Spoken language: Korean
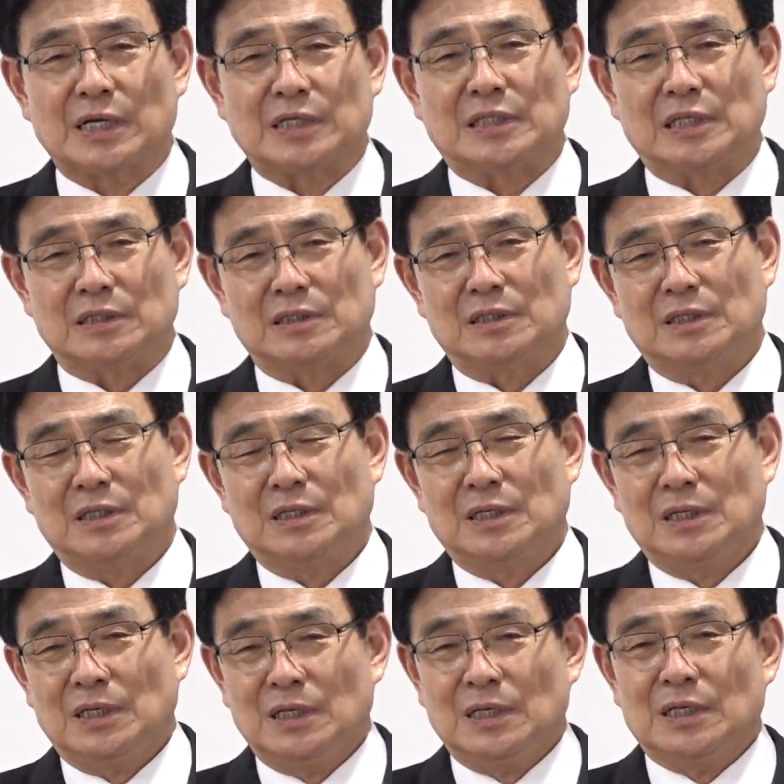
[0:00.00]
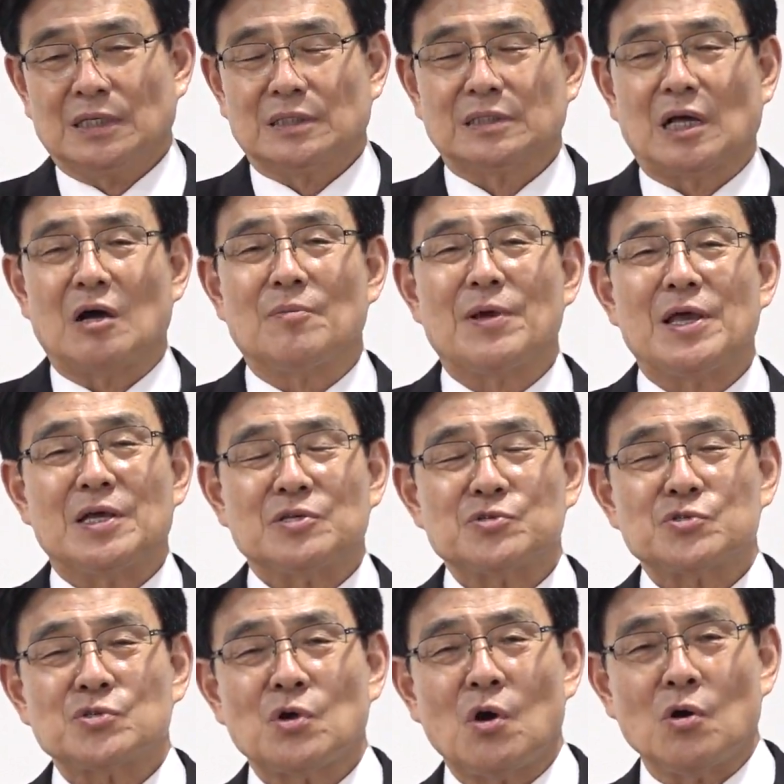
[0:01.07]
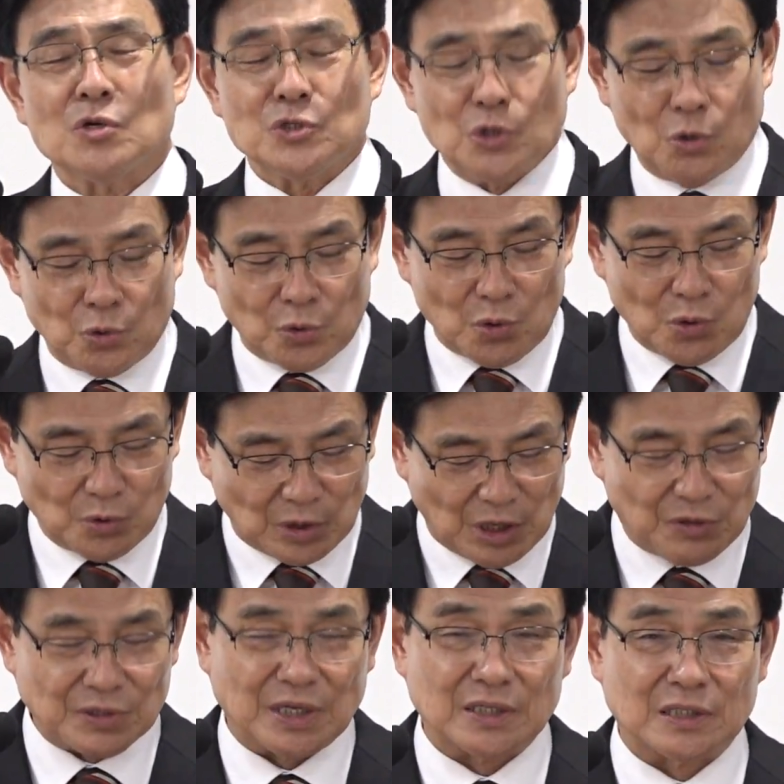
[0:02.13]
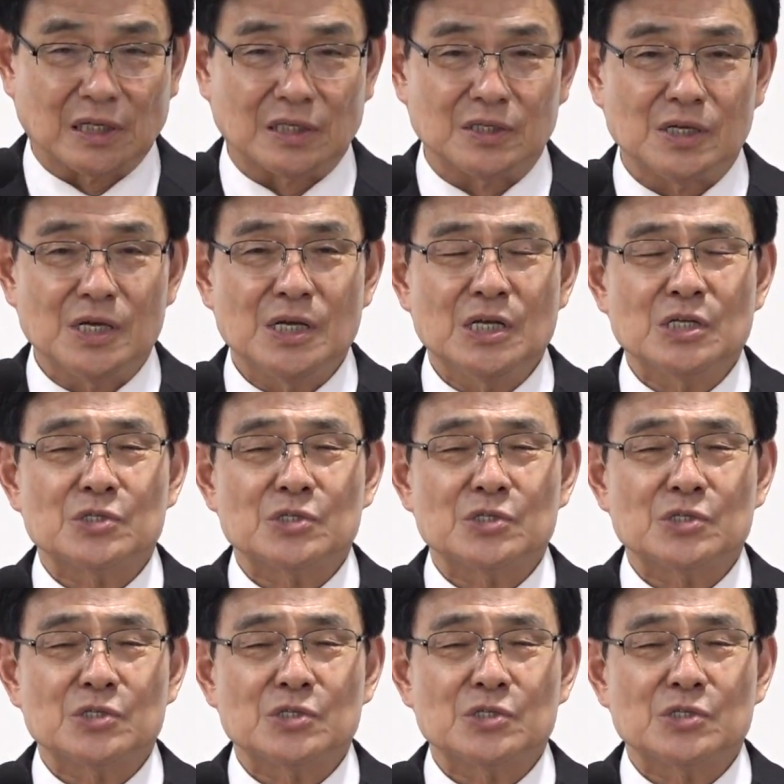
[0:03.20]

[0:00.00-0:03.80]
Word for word: 하게 됩그 다음에 성령으로 태어난다.